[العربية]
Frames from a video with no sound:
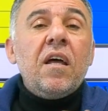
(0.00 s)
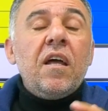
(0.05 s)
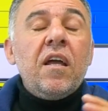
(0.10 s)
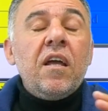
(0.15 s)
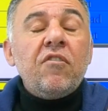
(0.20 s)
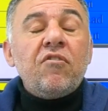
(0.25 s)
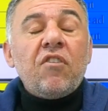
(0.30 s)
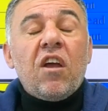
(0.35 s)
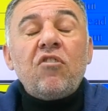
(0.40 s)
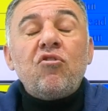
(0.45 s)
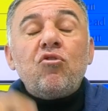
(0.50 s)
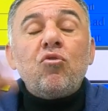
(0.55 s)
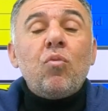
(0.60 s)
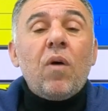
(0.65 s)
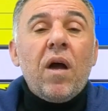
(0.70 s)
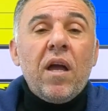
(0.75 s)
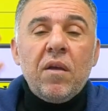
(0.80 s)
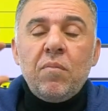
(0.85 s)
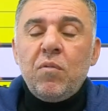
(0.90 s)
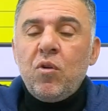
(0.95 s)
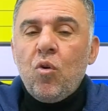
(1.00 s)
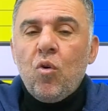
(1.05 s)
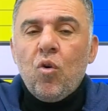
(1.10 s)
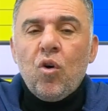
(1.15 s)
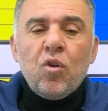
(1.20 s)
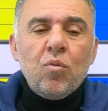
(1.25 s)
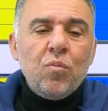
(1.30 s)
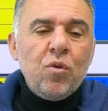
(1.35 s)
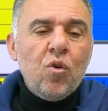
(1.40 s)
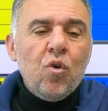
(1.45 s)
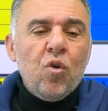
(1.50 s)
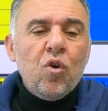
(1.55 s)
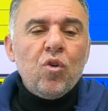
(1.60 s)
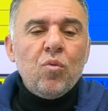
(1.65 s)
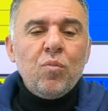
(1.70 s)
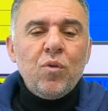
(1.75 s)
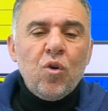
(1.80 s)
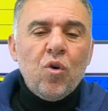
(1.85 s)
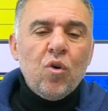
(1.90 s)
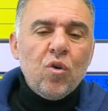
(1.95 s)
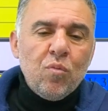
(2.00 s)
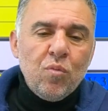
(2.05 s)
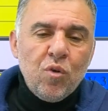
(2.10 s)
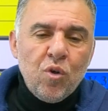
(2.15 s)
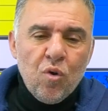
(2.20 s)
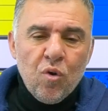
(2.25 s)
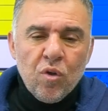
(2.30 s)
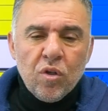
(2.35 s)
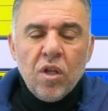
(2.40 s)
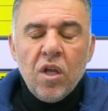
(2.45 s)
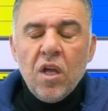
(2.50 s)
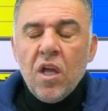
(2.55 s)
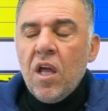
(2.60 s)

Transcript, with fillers: ايش عشوائي من هون ومن هون ومن هون ومن هون